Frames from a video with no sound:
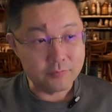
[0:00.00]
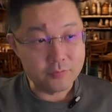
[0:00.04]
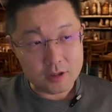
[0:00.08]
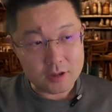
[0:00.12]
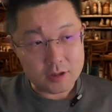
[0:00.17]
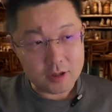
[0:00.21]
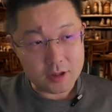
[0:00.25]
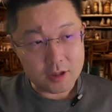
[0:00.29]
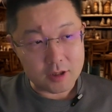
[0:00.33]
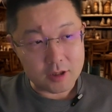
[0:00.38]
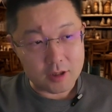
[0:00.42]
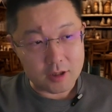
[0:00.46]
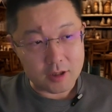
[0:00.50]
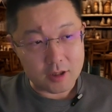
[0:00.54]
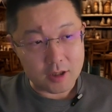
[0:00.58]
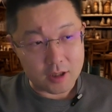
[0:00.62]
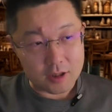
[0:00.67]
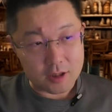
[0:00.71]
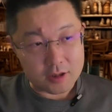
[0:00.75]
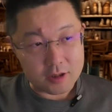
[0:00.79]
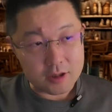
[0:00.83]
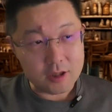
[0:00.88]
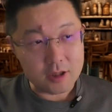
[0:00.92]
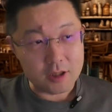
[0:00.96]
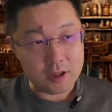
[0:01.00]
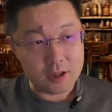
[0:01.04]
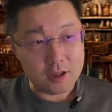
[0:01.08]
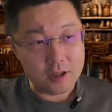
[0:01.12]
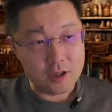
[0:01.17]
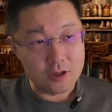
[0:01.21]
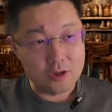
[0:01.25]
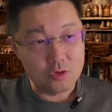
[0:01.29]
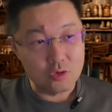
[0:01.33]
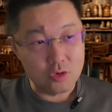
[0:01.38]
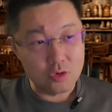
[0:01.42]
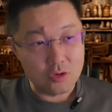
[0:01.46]
这个也是一
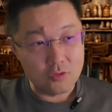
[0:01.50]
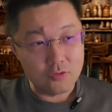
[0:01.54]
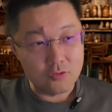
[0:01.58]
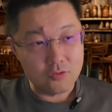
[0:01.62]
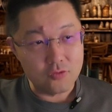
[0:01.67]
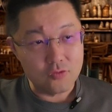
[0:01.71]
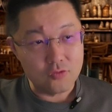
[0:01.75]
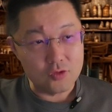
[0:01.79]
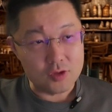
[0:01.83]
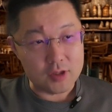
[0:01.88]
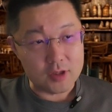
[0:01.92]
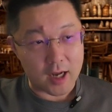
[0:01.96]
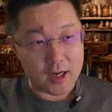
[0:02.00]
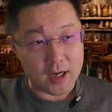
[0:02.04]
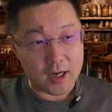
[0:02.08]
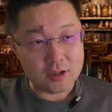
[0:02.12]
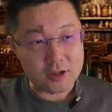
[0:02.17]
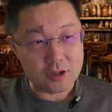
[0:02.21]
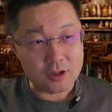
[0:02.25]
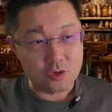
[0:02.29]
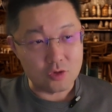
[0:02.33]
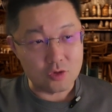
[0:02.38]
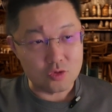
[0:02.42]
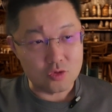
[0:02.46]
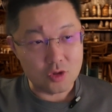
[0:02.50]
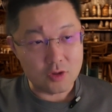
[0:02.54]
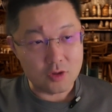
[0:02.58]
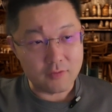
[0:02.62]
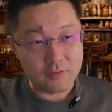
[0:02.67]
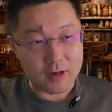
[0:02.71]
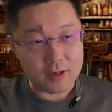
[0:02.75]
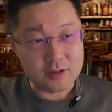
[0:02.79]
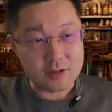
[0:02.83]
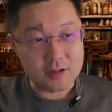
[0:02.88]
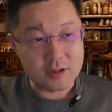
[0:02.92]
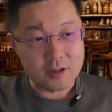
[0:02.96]
个对于复杂系统缺
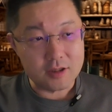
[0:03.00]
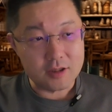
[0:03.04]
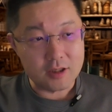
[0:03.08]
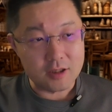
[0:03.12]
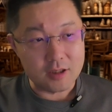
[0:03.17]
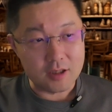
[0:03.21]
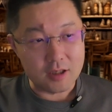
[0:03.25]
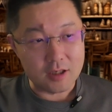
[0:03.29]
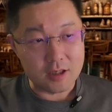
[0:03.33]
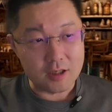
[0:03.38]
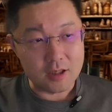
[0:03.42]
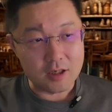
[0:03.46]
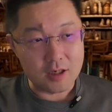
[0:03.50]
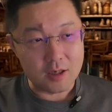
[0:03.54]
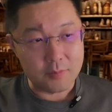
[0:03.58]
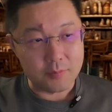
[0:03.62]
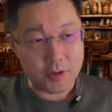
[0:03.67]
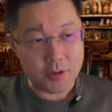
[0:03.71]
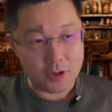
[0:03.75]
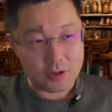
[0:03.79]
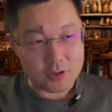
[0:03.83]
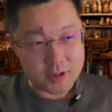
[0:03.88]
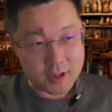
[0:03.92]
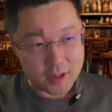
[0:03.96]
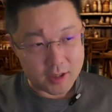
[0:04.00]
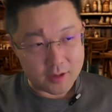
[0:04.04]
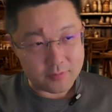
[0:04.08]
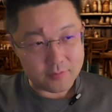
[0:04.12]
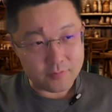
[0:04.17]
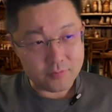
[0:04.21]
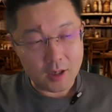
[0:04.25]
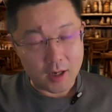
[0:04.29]
乏信任的一个表现。